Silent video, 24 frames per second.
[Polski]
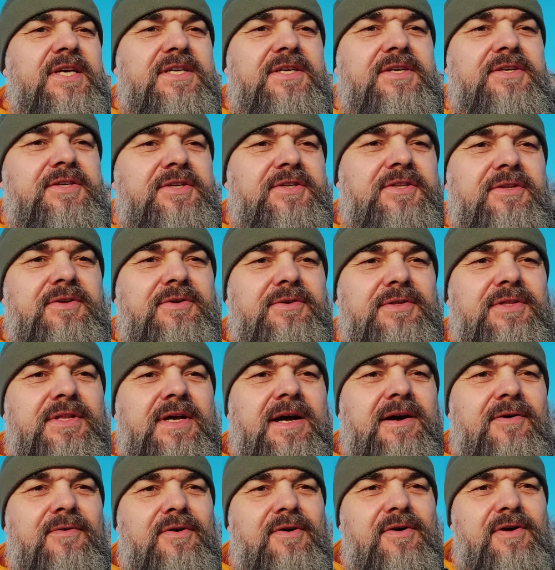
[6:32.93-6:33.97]
jakie się tylko
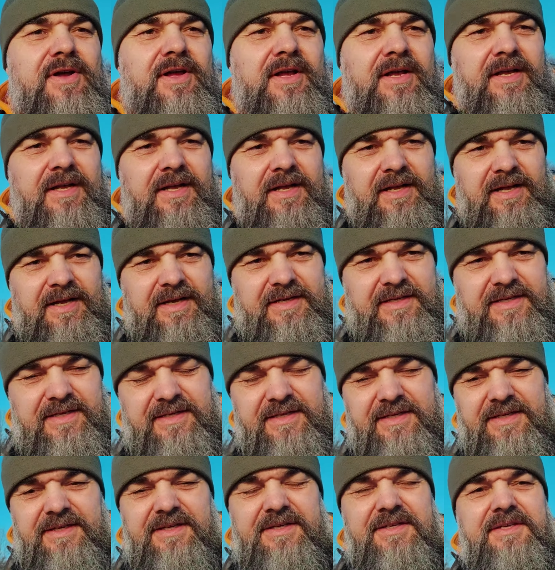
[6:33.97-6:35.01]
dało.
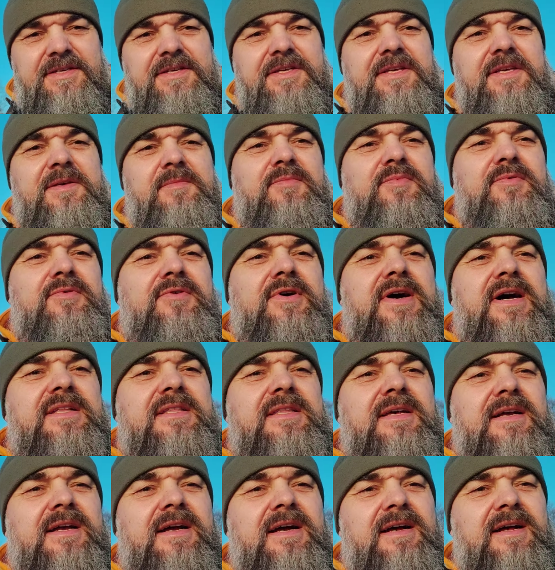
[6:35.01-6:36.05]
Y, I była
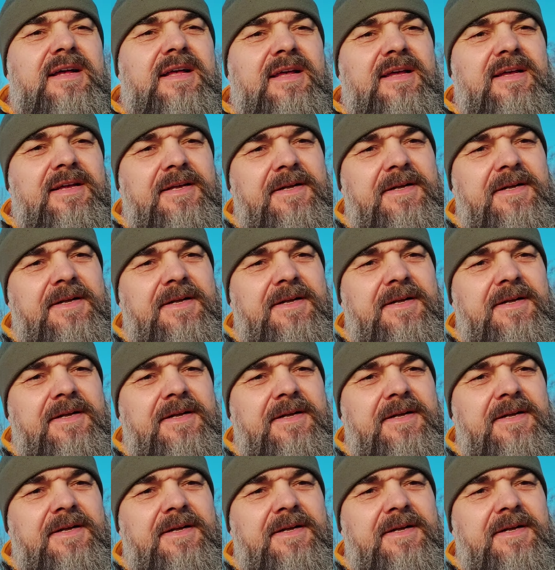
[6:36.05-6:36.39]
taka